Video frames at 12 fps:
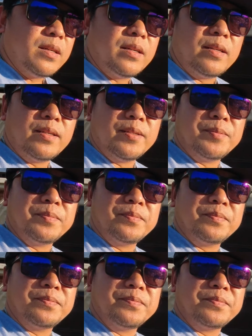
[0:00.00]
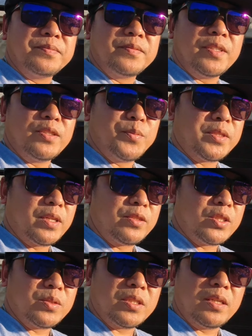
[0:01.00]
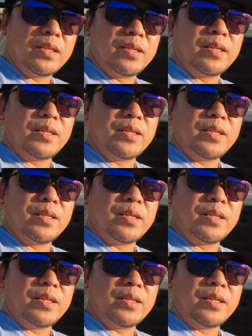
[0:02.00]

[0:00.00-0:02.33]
um, ano ba tawag sa, sa,